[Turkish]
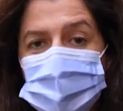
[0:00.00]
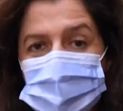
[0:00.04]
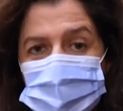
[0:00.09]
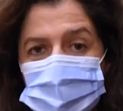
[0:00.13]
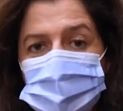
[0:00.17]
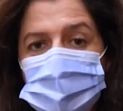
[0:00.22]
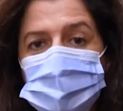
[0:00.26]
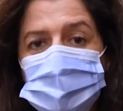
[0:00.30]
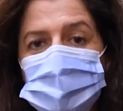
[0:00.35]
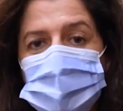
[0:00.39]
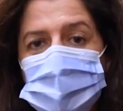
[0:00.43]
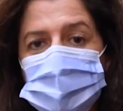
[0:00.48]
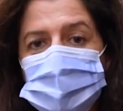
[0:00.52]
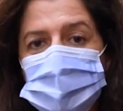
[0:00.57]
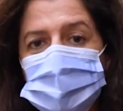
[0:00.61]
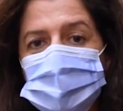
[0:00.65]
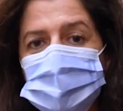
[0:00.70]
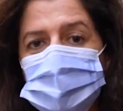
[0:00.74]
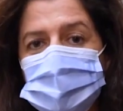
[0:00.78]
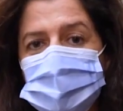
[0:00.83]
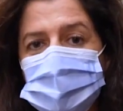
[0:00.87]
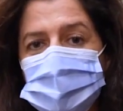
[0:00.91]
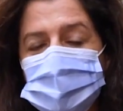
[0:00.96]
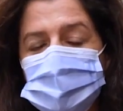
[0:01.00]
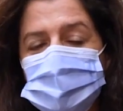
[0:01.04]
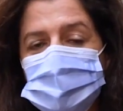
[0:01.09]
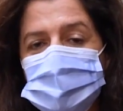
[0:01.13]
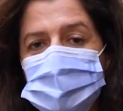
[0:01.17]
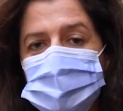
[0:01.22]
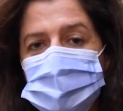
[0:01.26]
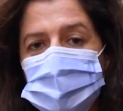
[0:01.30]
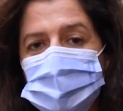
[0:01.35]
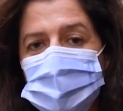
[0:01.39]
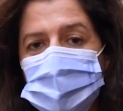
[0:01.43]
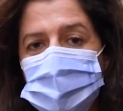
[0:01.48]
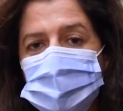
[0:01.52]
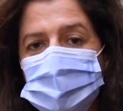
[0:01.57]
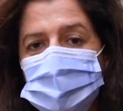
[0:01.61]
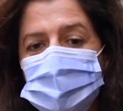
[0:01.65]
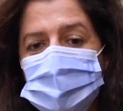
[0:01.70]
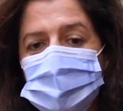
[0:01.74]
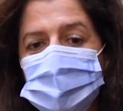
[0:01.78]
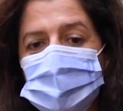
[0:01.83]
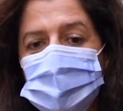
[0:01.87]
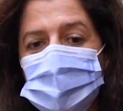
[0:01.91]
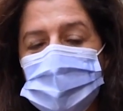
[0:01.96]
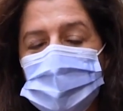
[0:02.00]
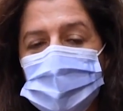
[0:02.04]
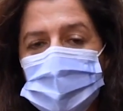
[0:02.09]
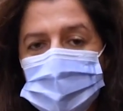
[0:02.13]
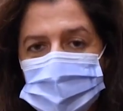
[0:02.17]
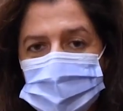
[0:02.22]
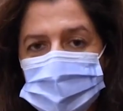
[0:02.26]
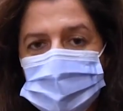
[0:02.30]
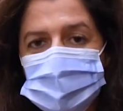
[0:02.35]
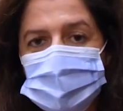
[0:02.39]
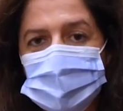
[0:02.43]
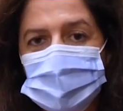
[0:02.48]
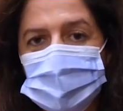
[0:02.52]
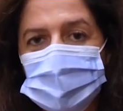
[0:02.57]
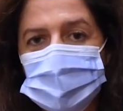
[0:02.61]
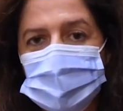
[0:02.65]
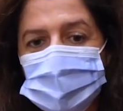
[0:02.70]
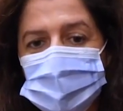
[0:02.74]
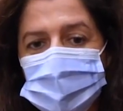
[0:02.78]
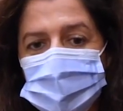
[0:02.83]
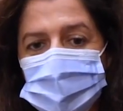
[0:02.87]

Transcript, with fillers: Biz bunu yapabildiğimiz zaman hasta